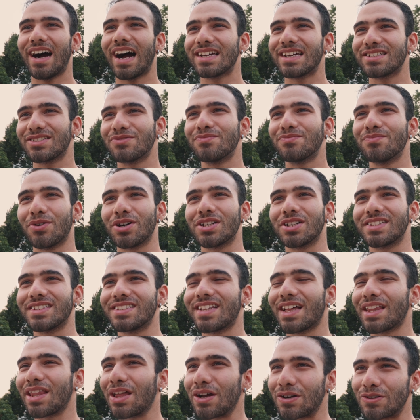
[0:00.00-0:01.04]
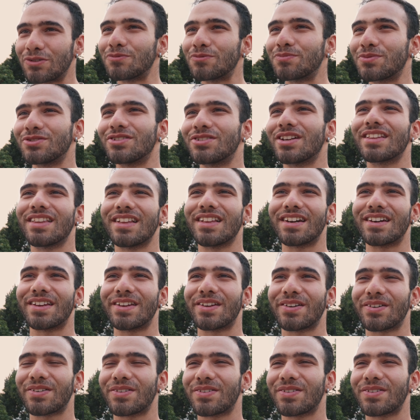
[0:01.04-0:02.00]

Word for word: आज तुम बहुत ही ज्यादा खूबसूरत लग रही